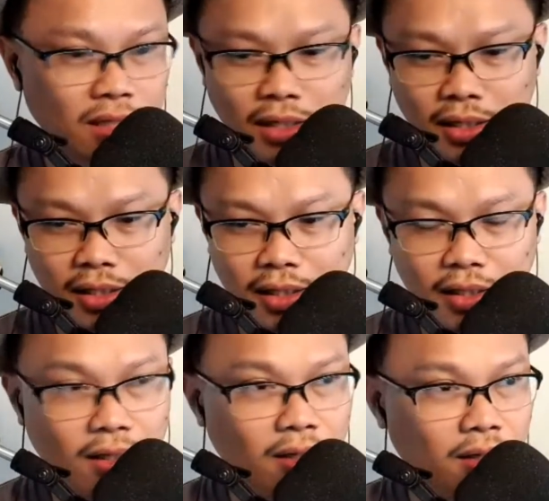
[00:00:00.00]

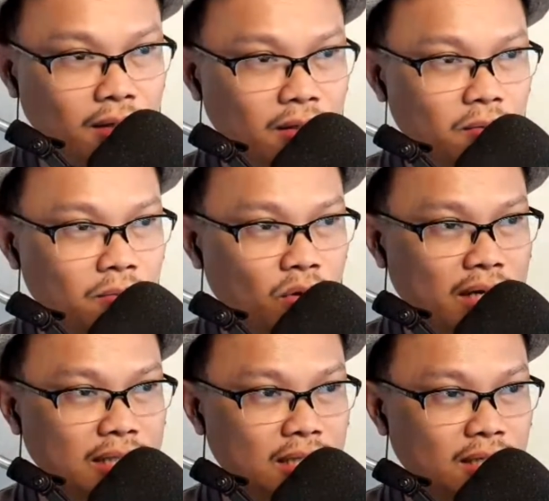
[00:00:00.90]
Uh, yung
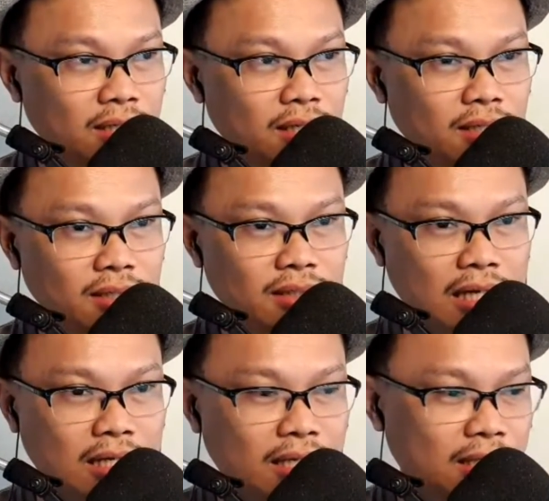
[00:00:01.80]
mukha niya
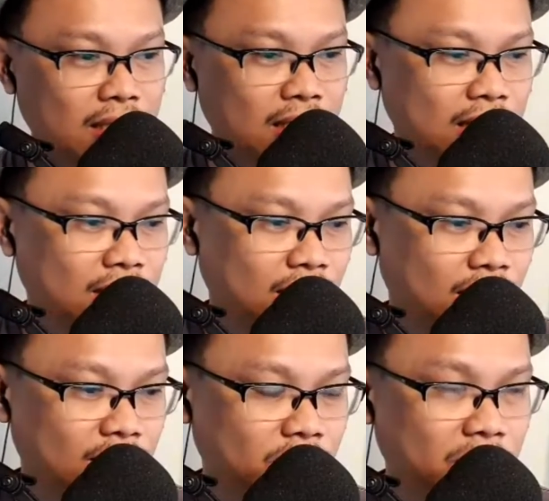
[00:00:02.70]
nakikita na natin
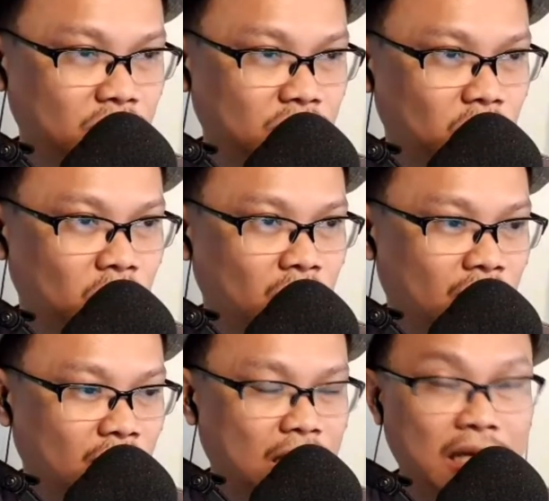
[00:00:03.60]
na ano medyo
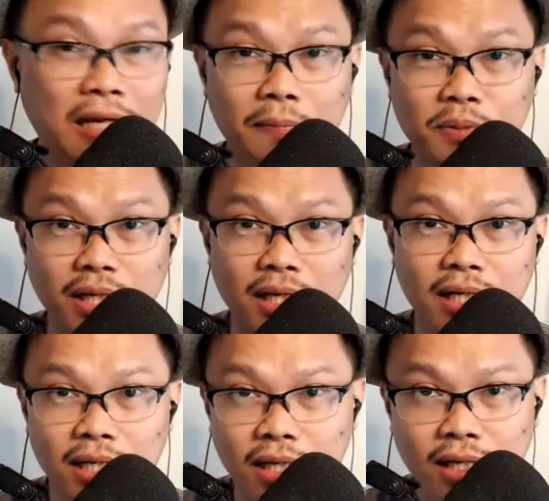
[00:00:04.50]
hirap siya.
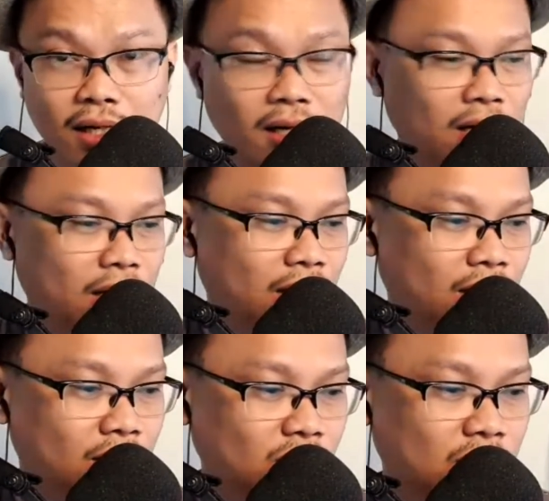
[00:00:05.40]
Uh,
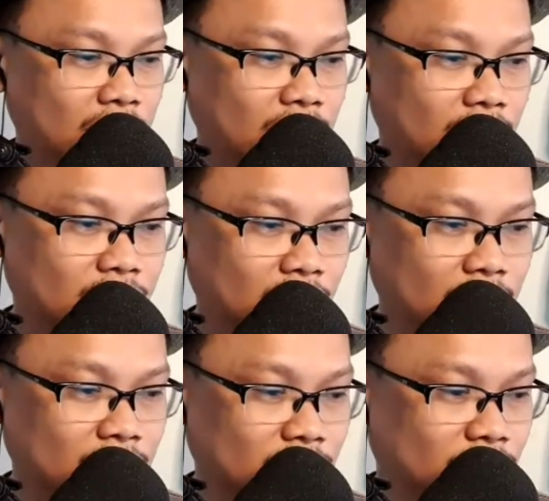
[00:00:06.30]
and looks like it's
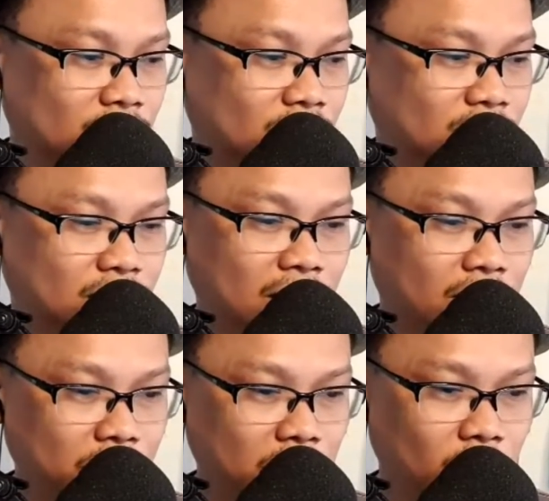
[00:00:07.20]
it's
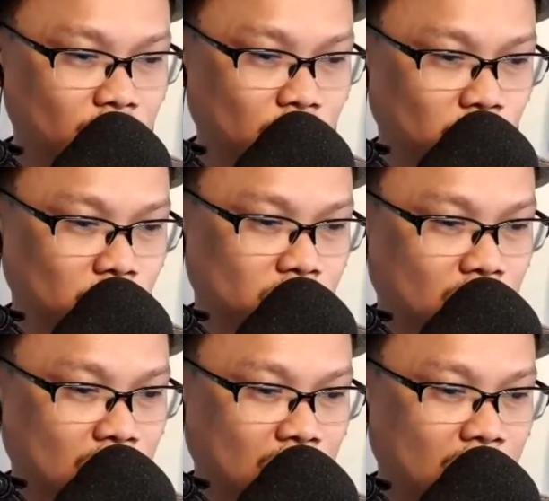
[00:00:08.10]
gonna be over soon.